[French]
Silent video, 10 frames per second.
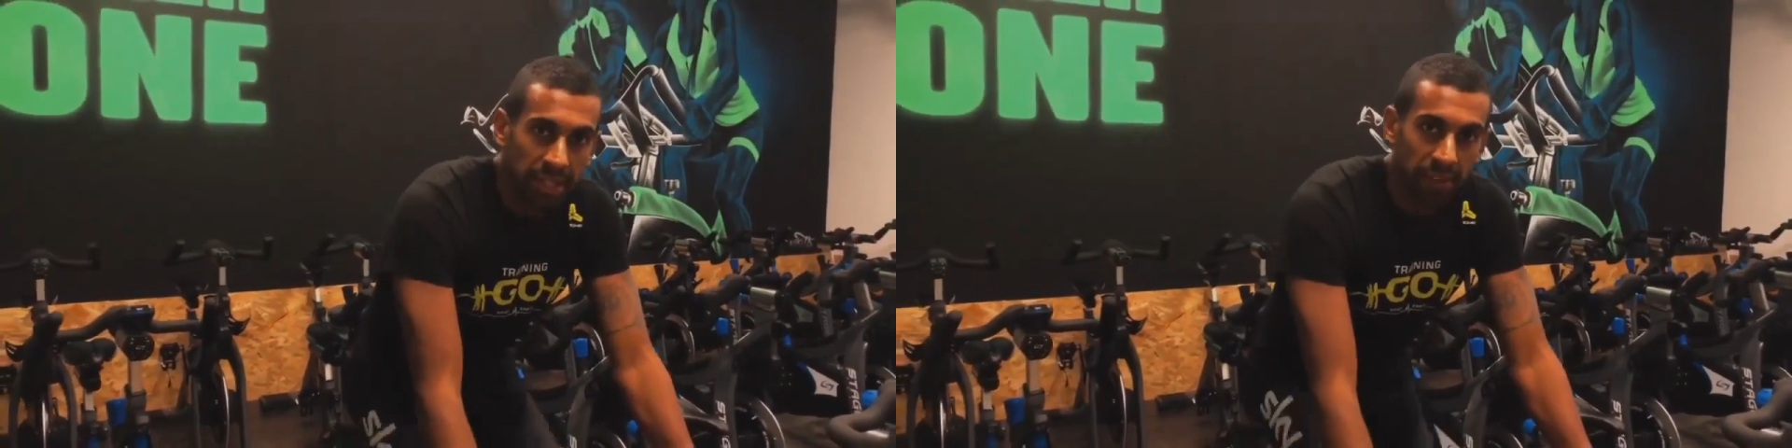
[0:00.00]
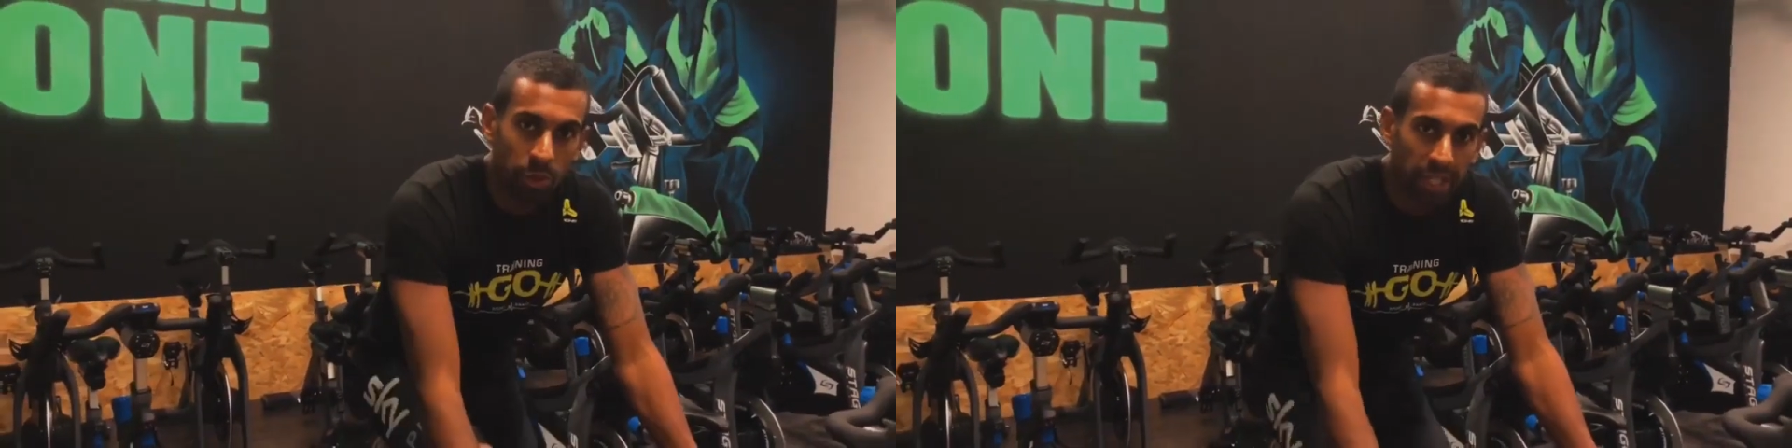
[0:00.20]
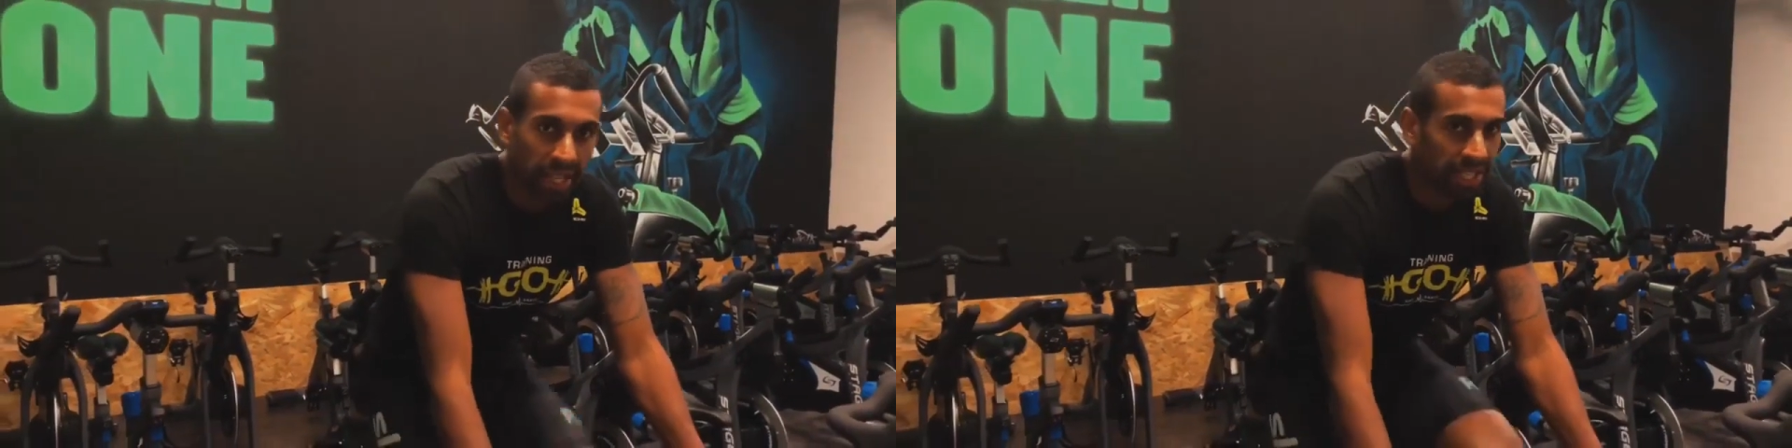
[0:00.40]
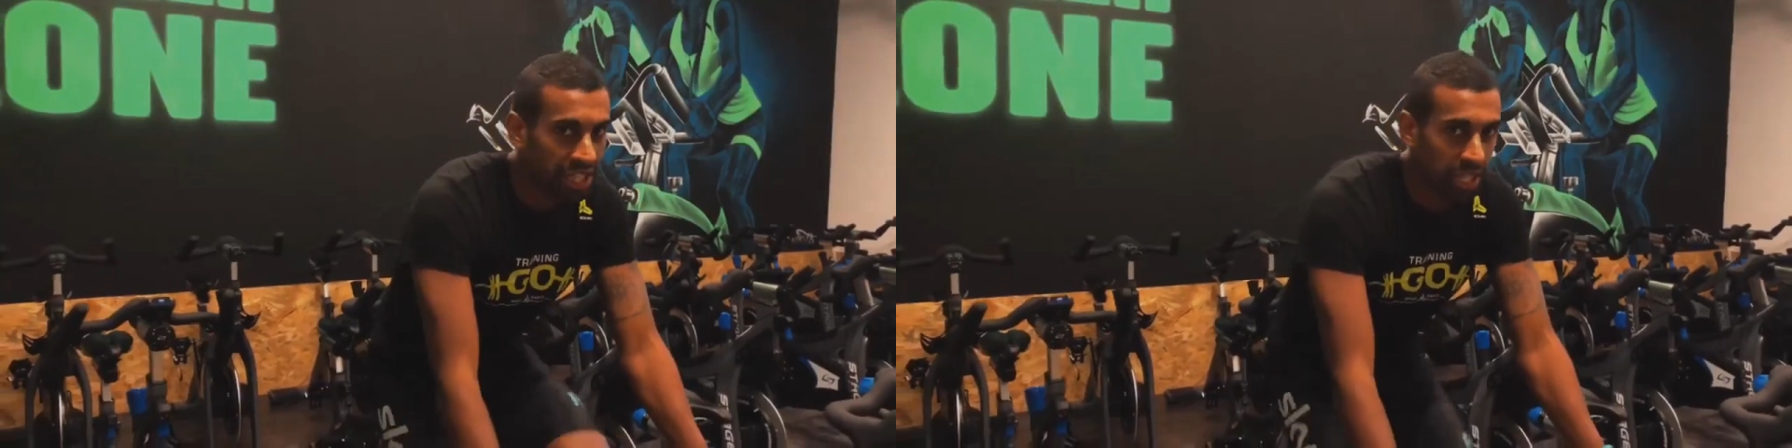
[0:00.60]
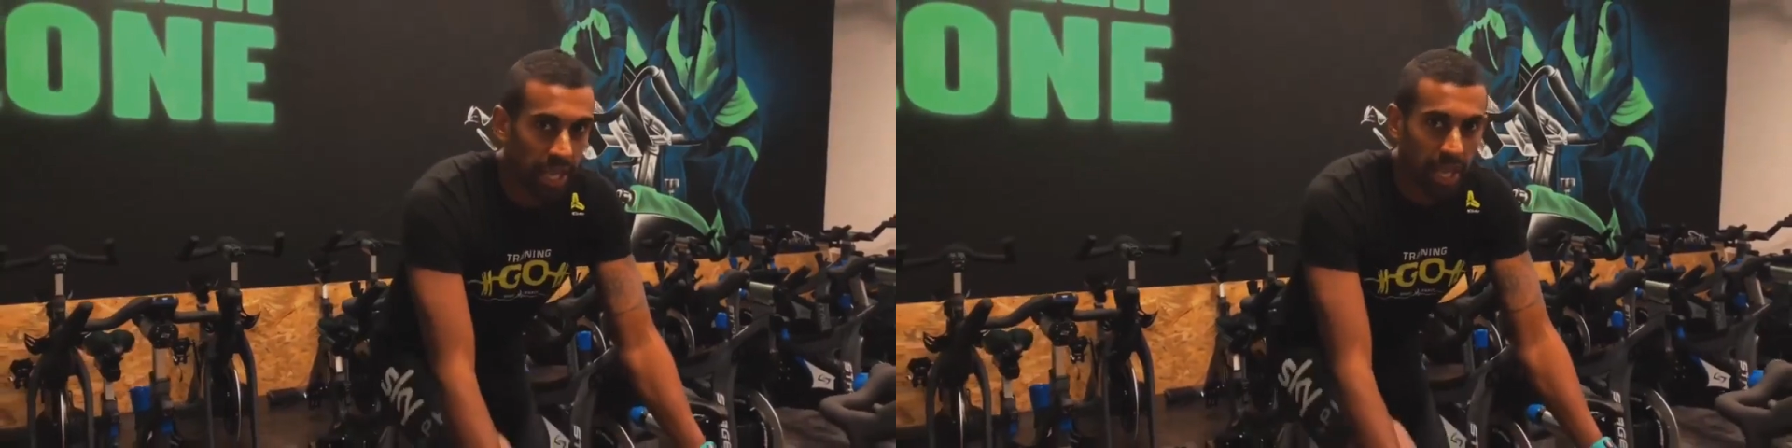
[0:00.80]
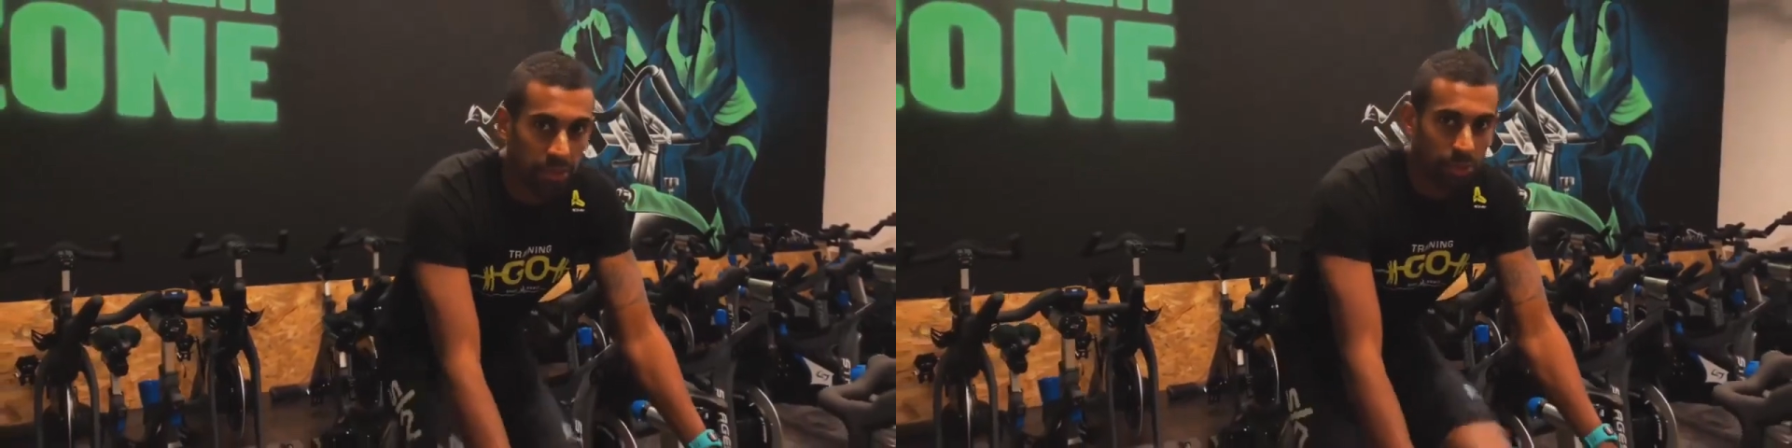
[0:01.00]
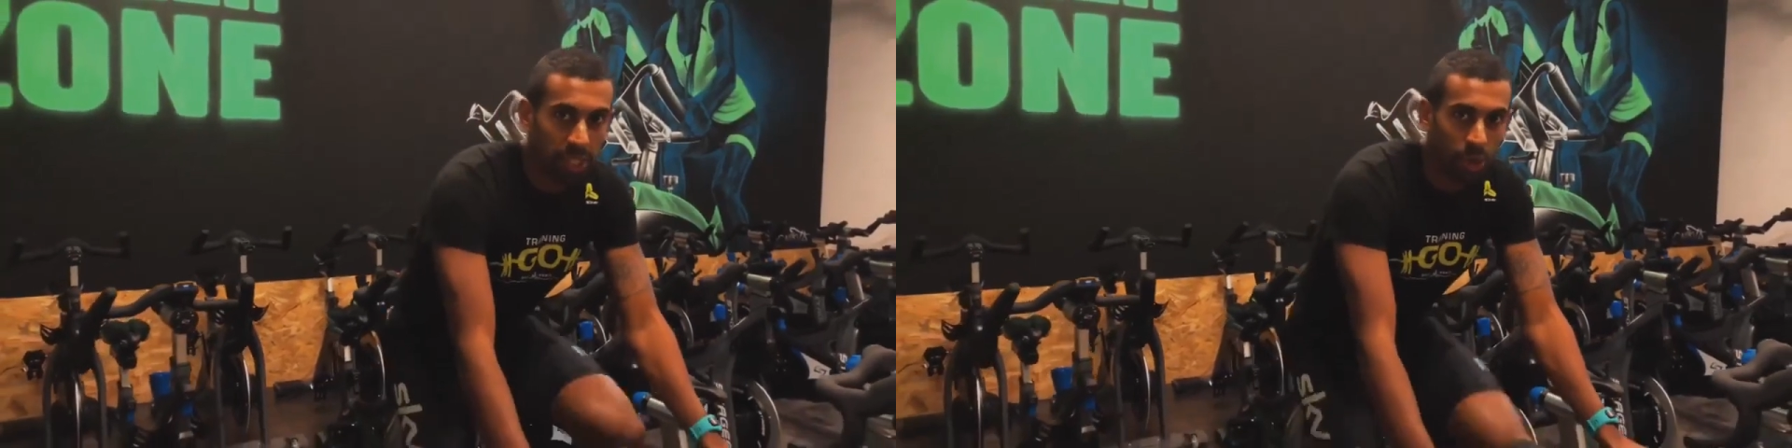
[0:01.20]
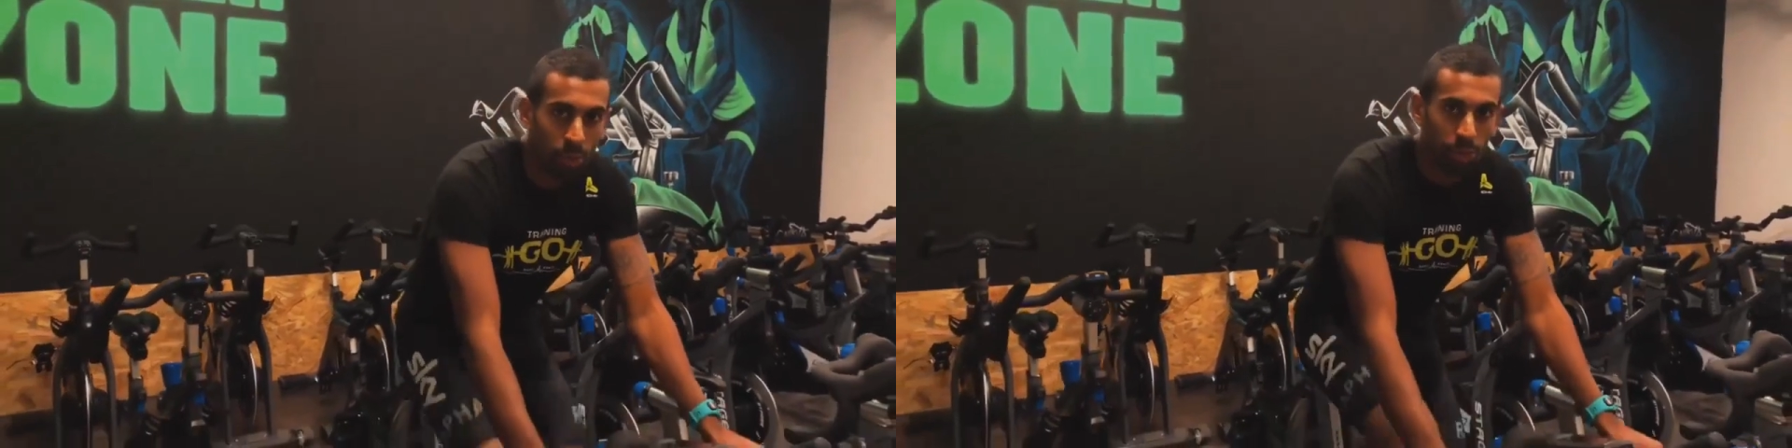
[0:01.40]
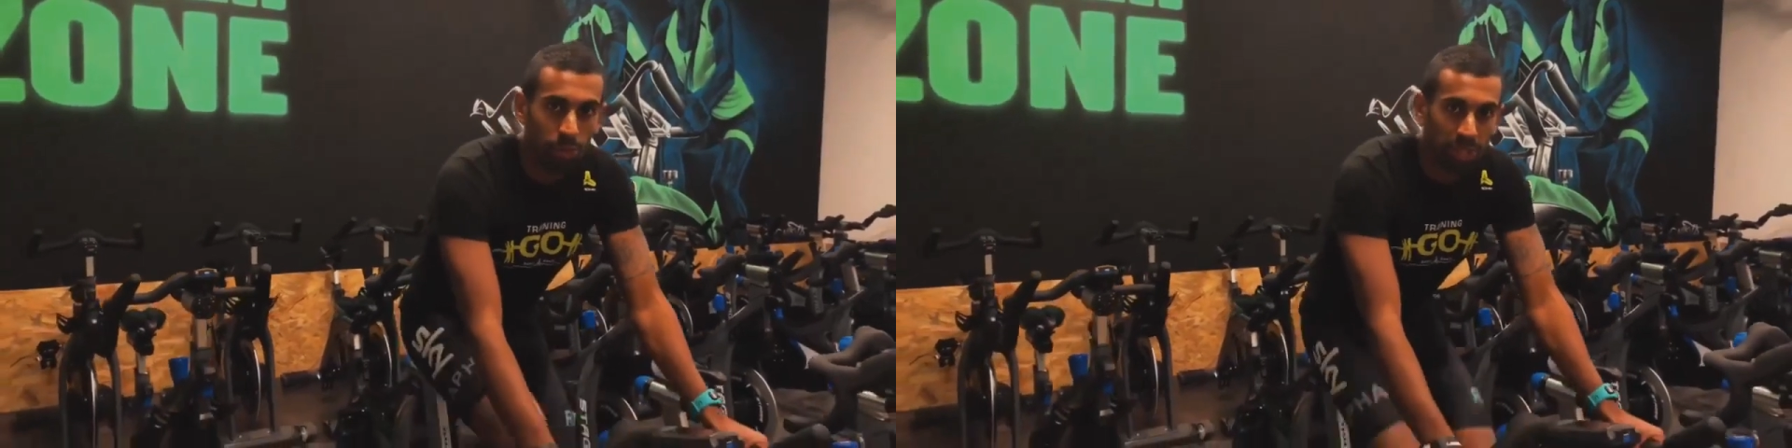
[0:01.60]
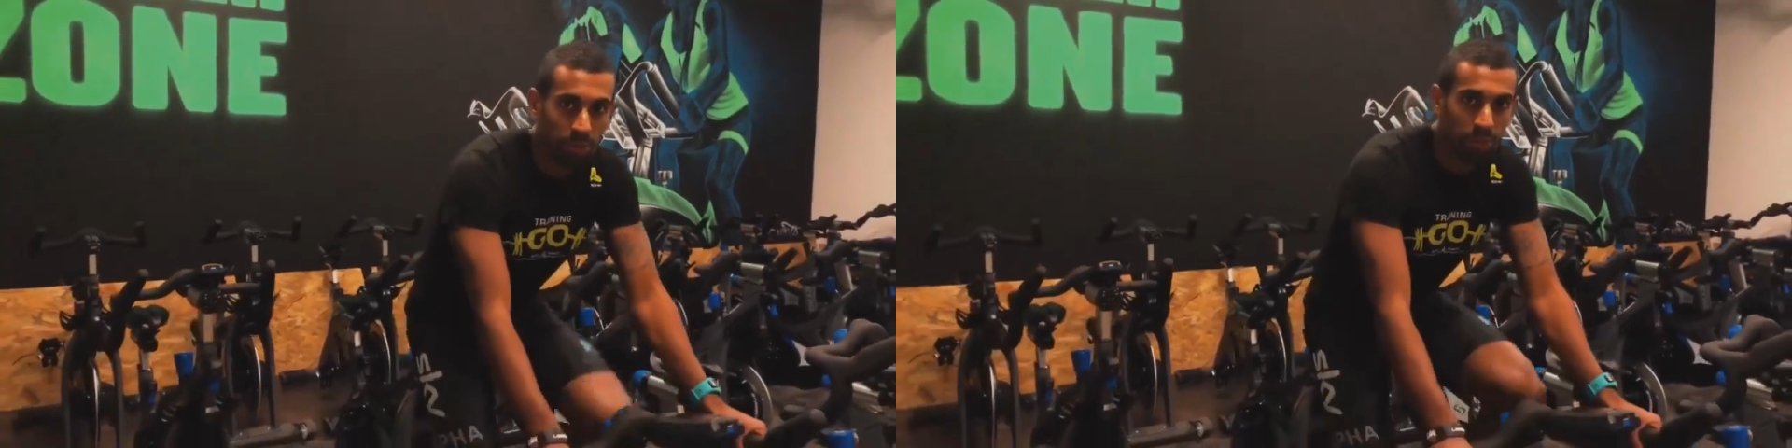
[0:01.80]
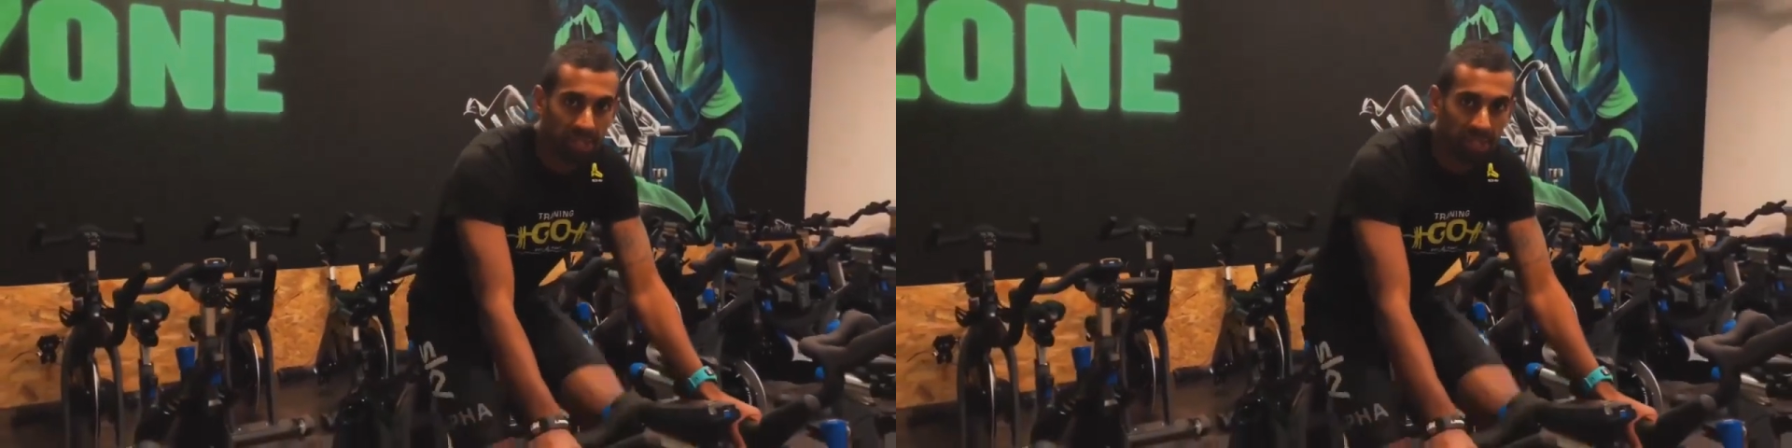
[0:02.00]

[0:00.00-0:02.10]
des vélos dernière génération qui reproduisent au